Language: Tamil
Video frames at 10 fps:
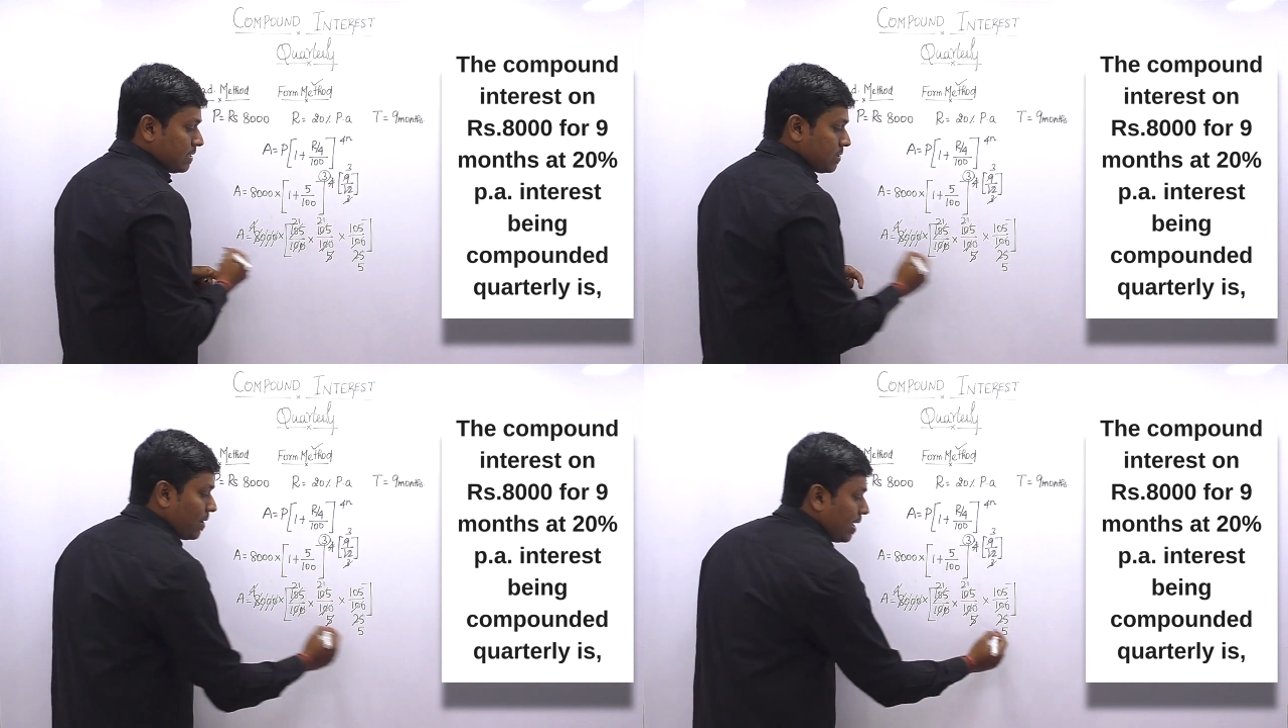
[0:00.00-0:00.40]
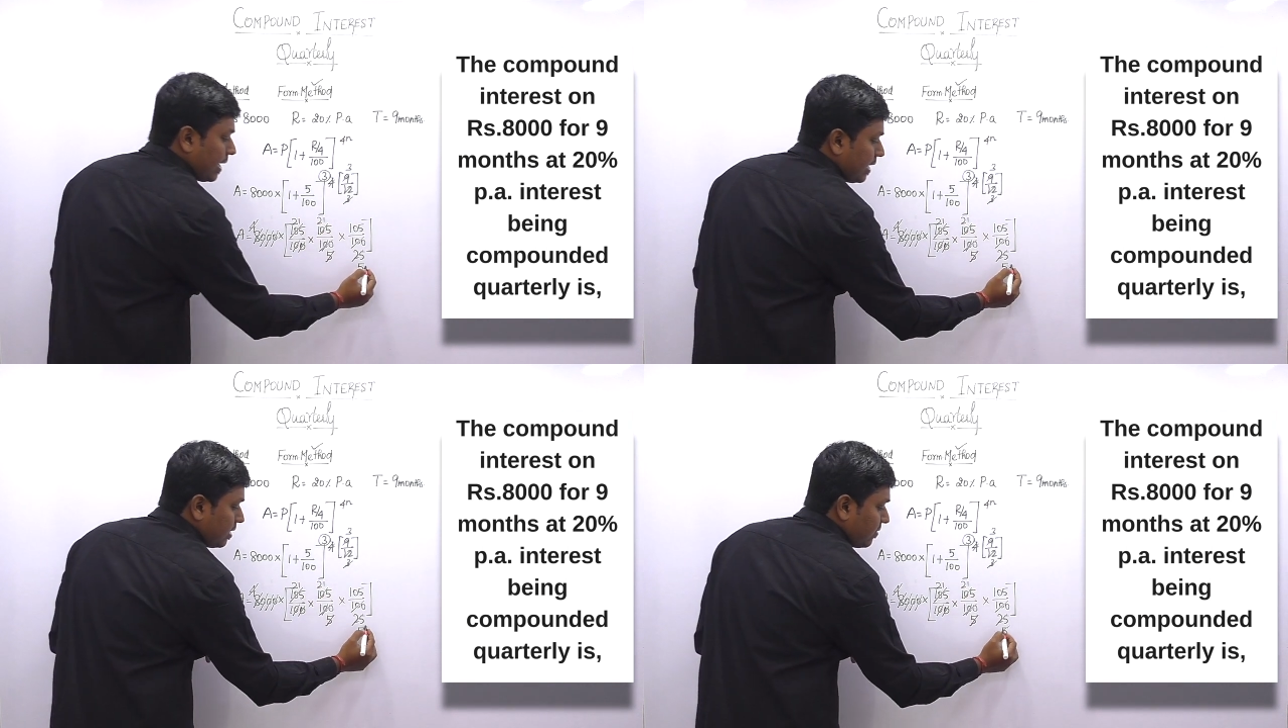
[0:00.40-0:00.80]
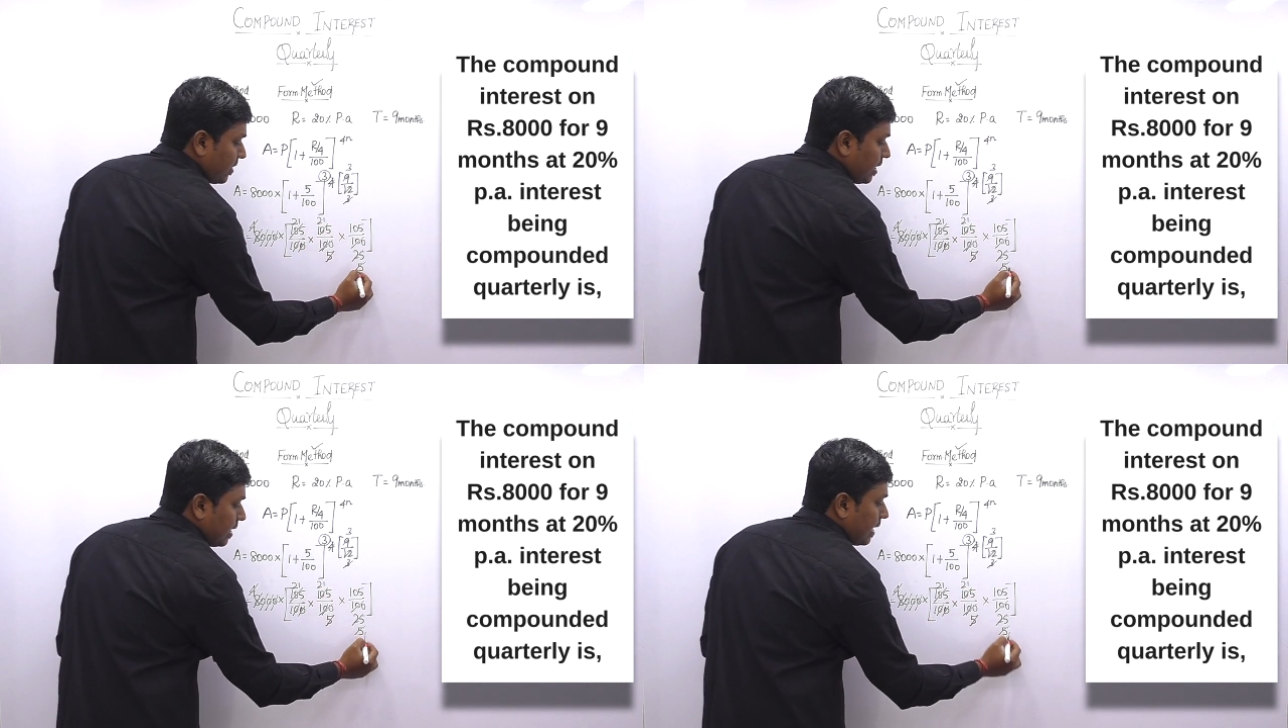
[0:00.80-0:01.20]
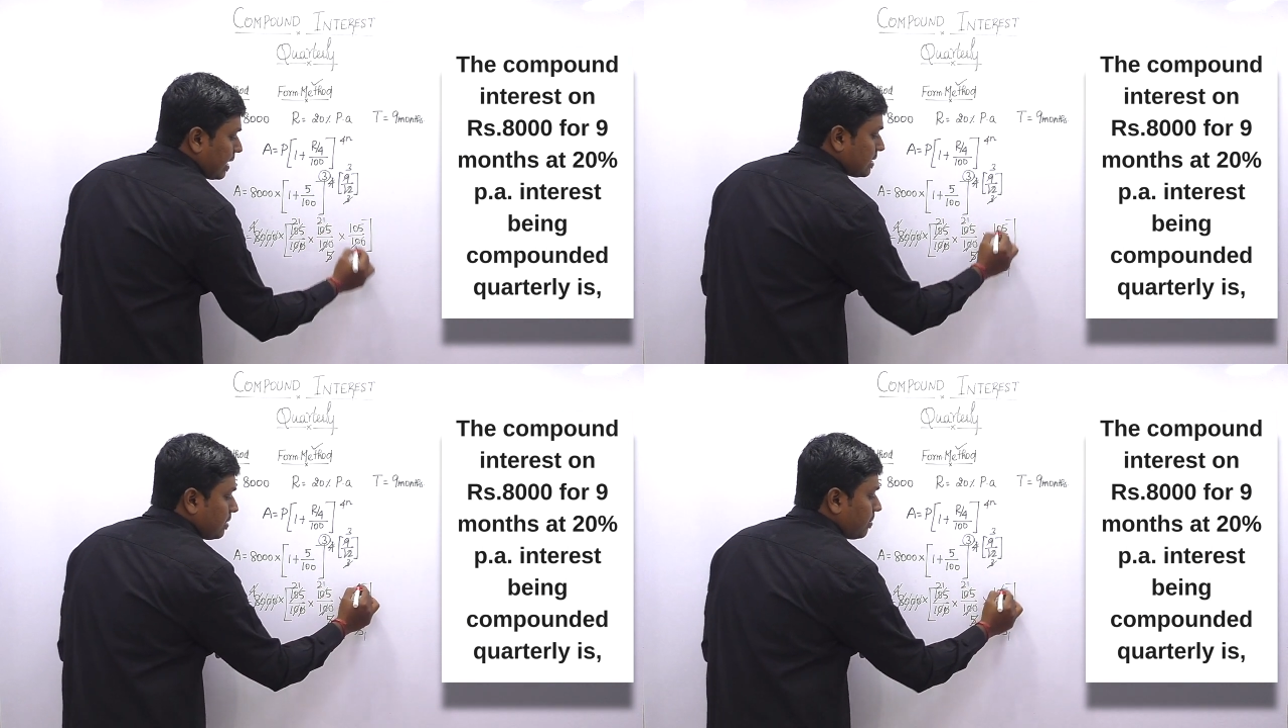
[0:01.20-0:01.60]
ஸோ அகெயின் இது ஃபைவால்
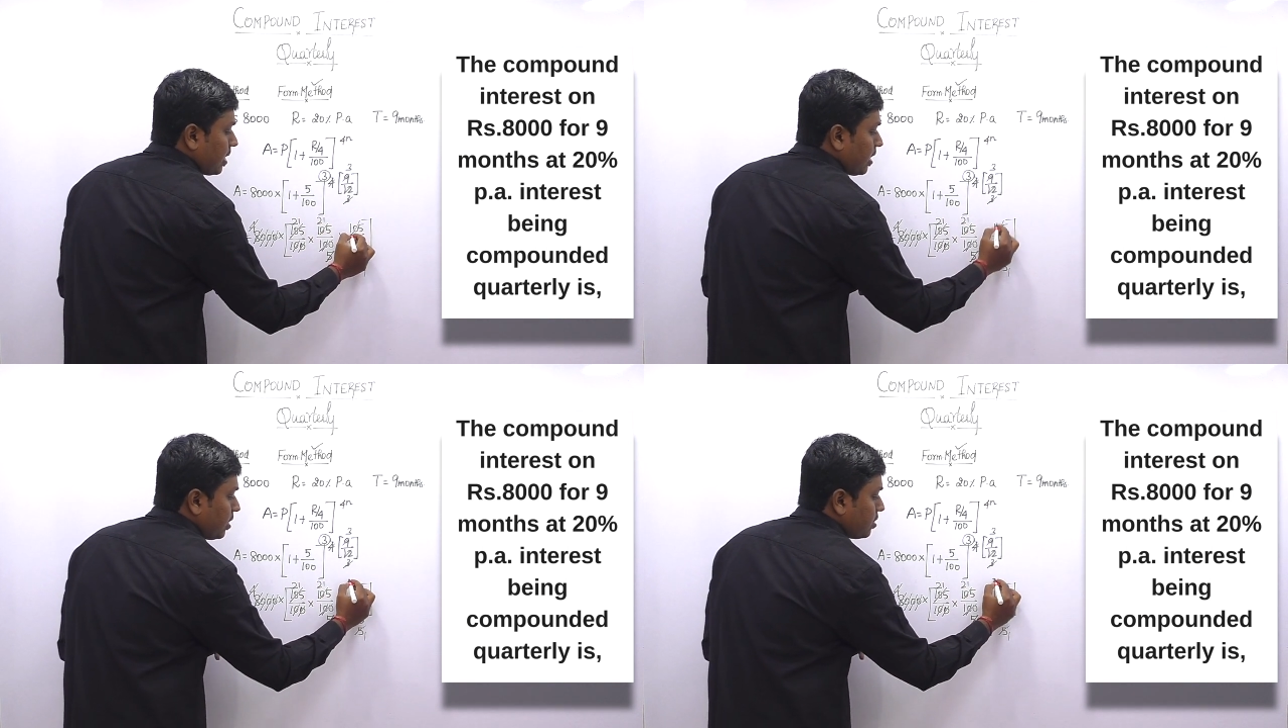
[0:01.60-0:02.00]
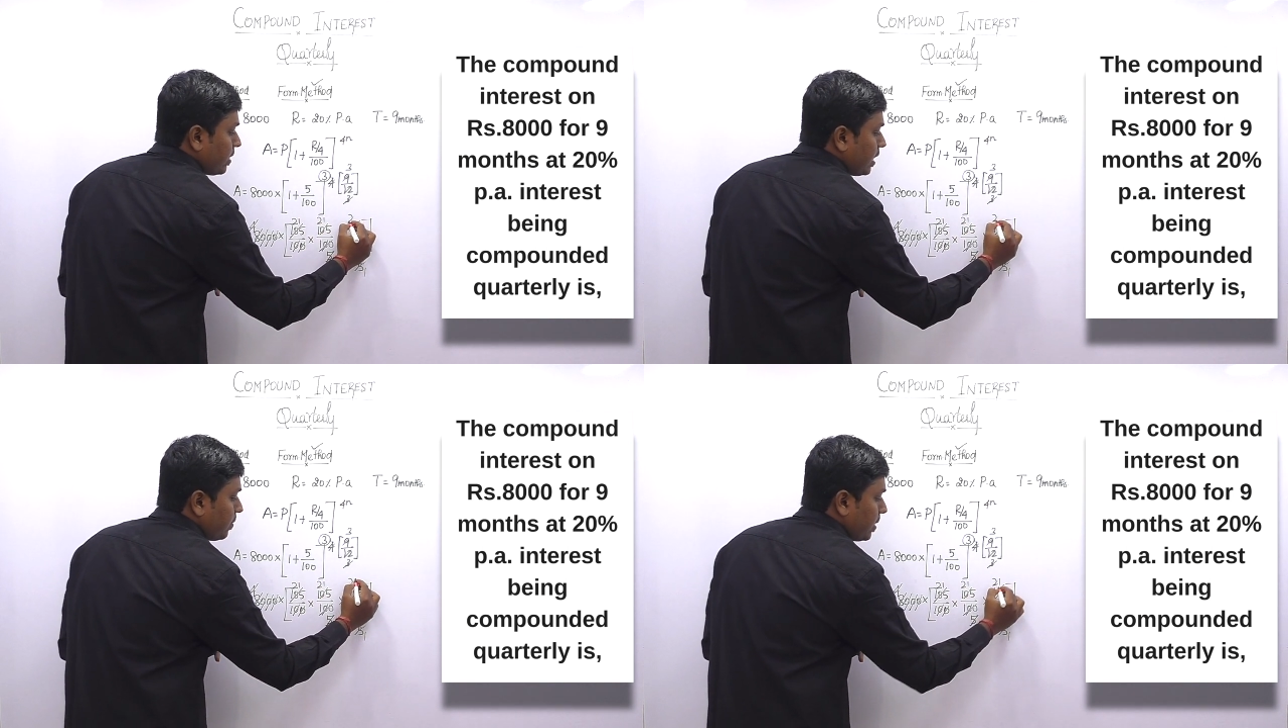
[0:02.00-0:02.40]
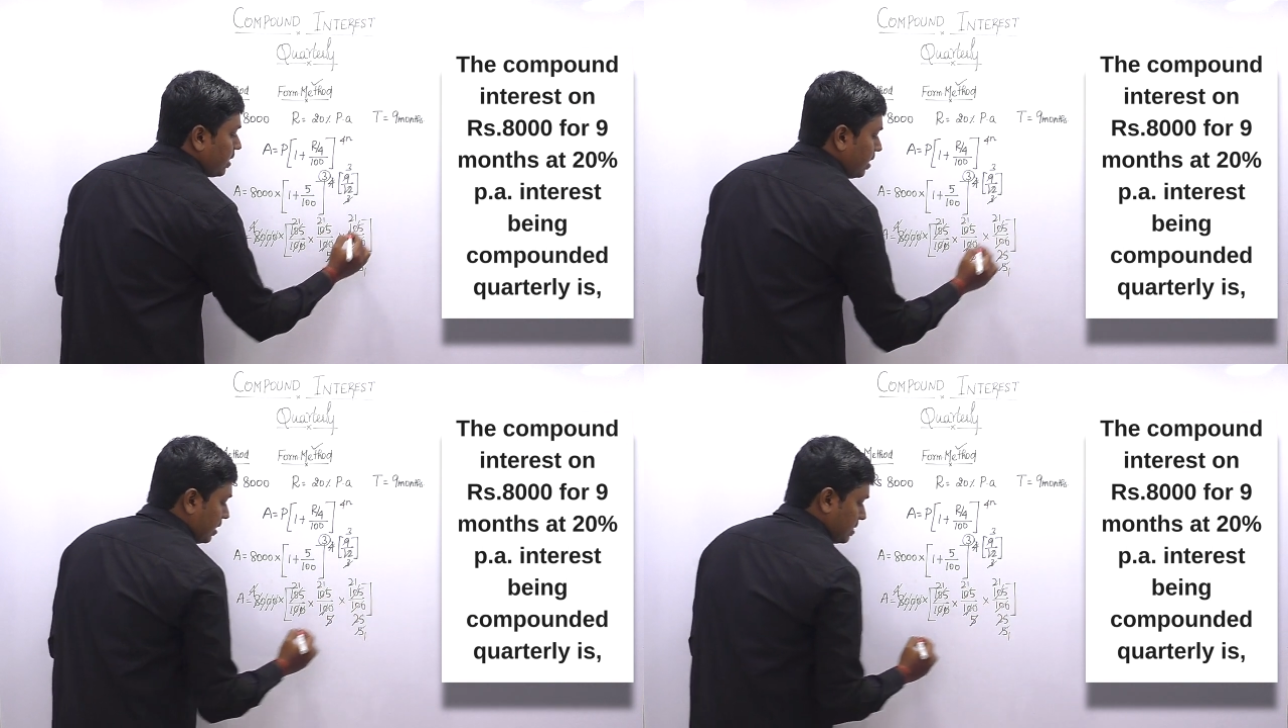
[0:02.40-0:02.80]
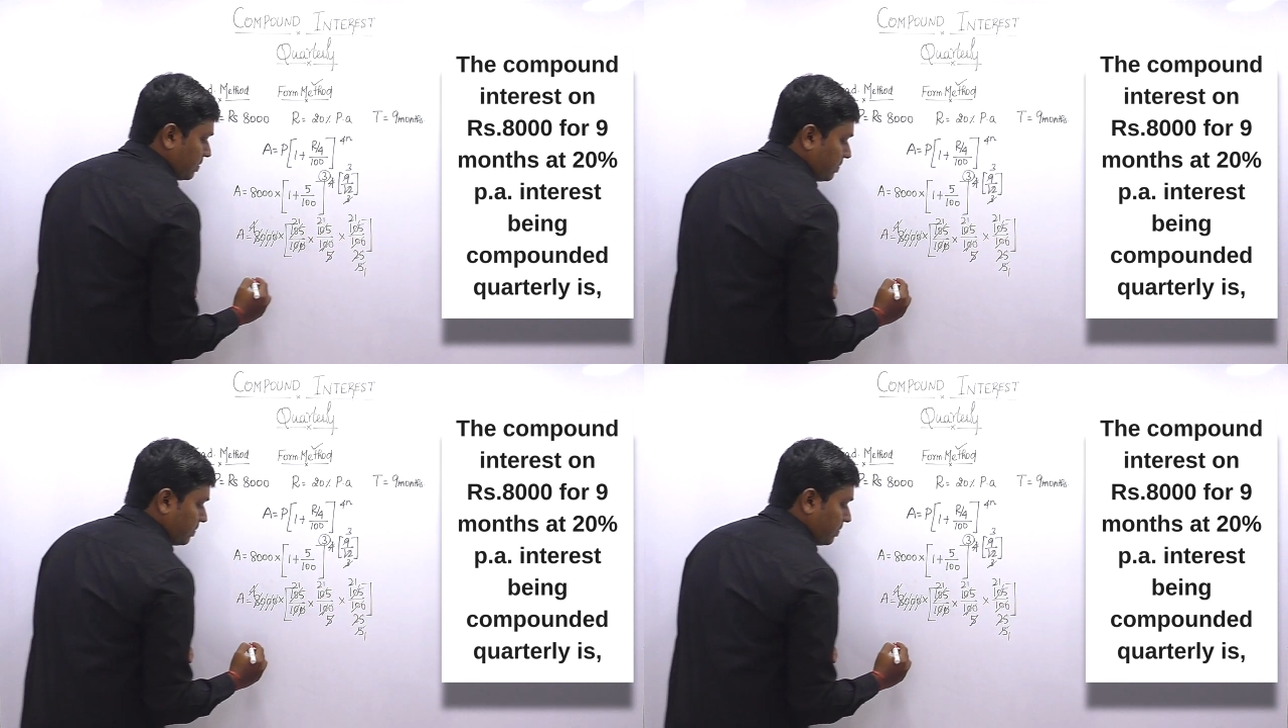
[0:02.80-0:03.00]
கேன்சல் பண்ணிங்கன்னா டுவெண்ட்டி ஒன் ஸோ